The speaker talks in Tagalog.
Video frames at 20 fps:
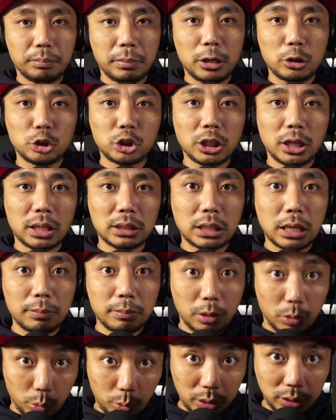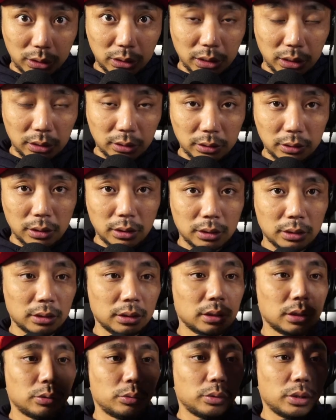meron siyang kasamang windshield
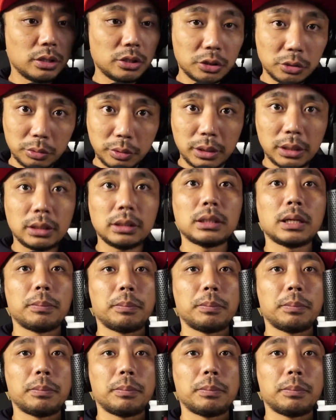windscreen,